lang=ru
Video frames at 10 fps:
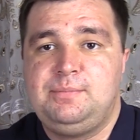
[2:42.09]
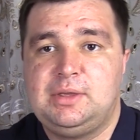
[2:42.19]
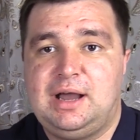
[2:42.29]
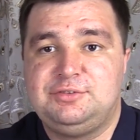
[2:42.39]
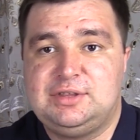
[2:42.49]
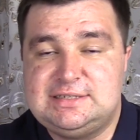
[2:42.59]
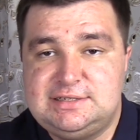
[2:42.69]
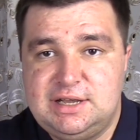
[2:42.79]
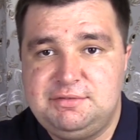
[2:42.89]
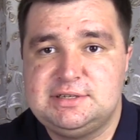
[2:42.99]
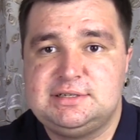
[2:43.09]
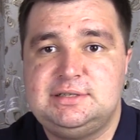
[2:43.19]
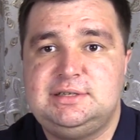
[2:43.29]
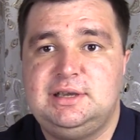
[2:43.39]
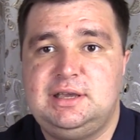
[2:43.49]
автосервис,
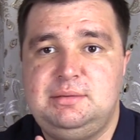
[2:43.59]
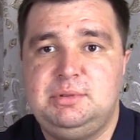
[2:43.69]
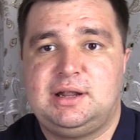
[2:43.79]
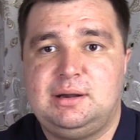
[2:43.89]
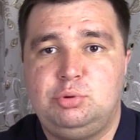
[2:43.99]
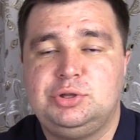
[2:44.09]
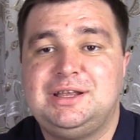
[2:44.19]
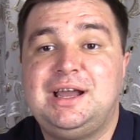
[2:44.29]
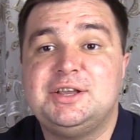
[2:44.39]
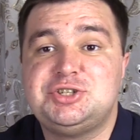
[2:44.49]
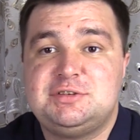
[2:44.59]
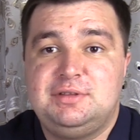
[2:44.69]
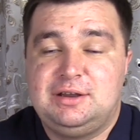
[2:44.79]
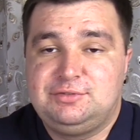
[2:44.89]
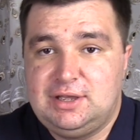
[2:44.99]
где именно работает
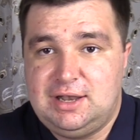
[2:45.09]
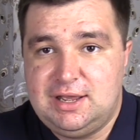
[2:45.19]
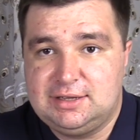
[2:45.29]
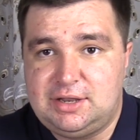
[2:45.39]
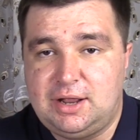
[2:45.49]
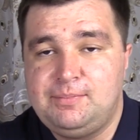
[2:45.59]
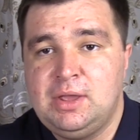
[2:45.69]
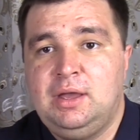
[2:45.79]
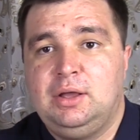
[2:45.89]
качественный автоэлектрик.